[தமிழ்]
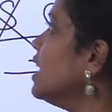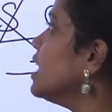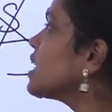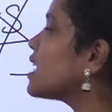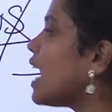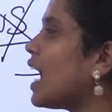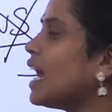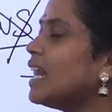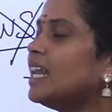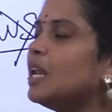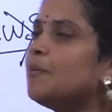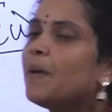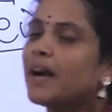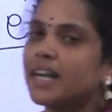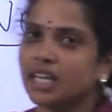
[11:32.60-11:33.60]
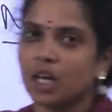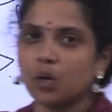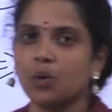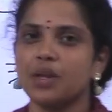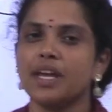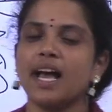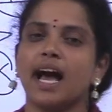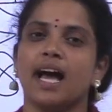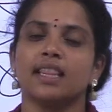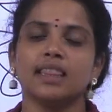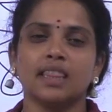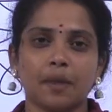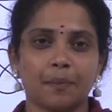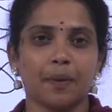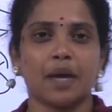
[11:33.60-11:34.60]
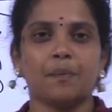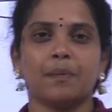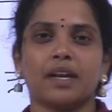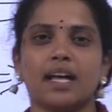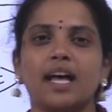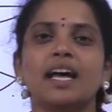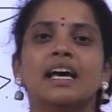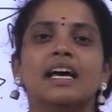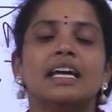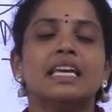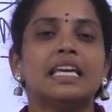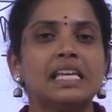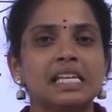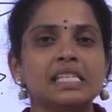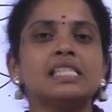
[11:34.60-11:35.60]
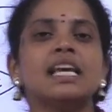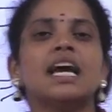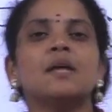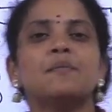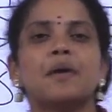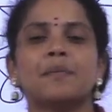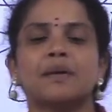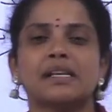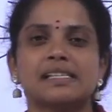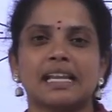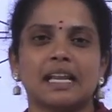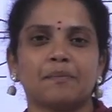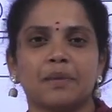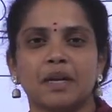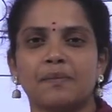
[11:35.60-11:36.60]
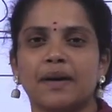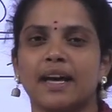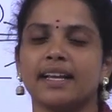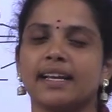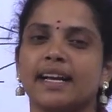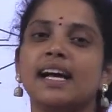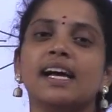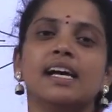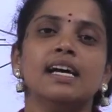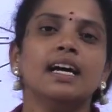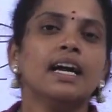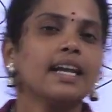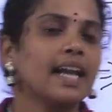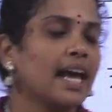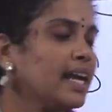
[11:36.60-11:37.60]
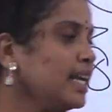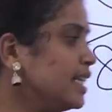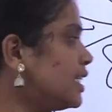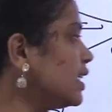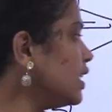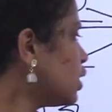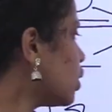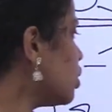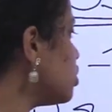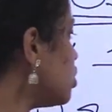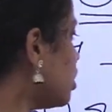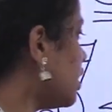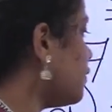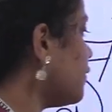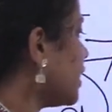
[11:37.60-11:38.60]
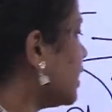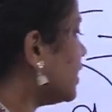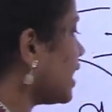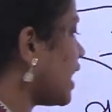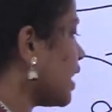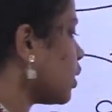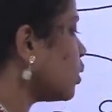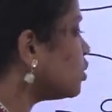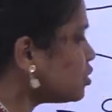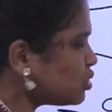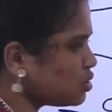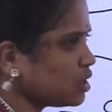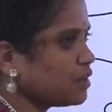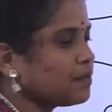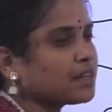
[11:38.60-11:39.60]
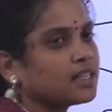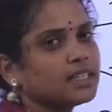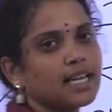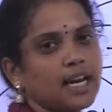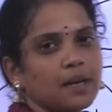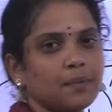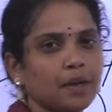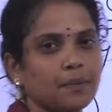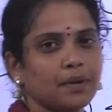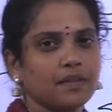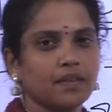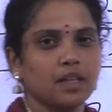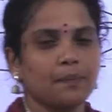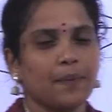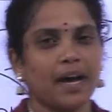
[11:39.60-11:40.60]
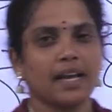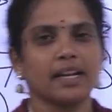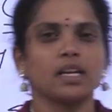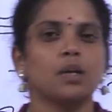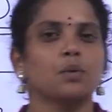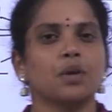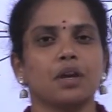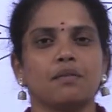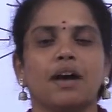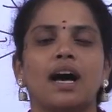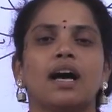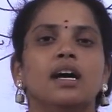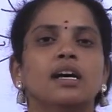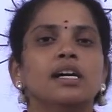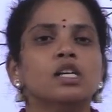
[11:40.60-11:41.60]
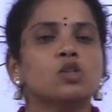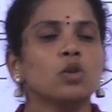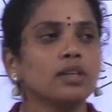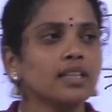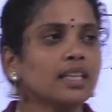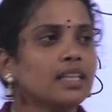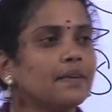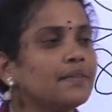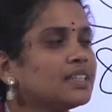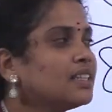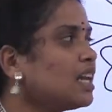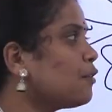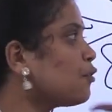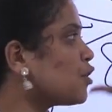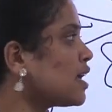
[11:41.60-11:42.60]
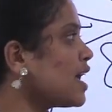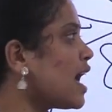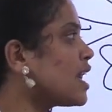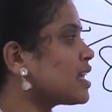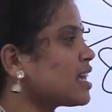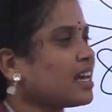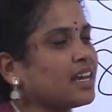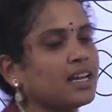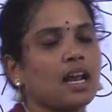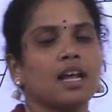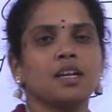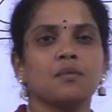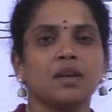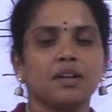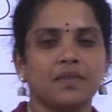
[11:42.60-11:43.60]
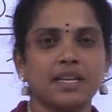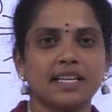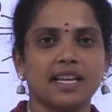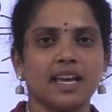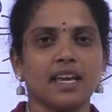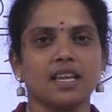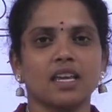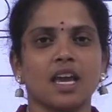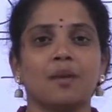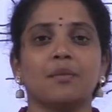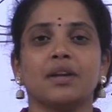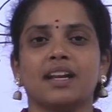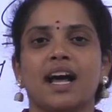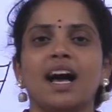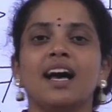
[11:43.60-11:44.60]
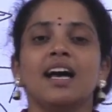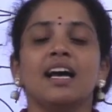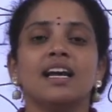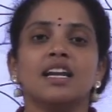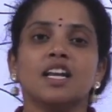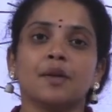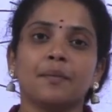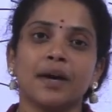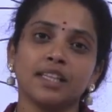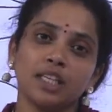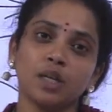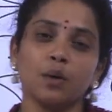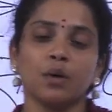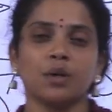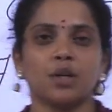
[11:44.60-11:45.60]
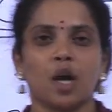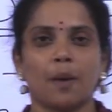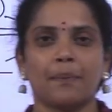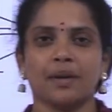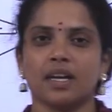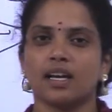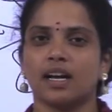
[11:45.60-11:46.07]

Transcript: காலையில் படிக்கக்கூடிய அந்த பேப்பரை ஈஸியான பேப்பரை செலக்ட் பண்ணி பாருங்கள் நைட்டு கொஞ்சம் டிஃபிகல்ட்டான கொஞ்சம் டிஃபிகல்ட்டான பேப்பரை வந்து பாருங்கள் ஓகேவா ஸோ இதை தவிர்த்து நான் ஃப்ரீயாக இருக்கேன் நான் இனிமேல் வீட்லேயே இருக்கேன் அப்படின்னா நீங்கள் மதியம் ஒரு டாபிக்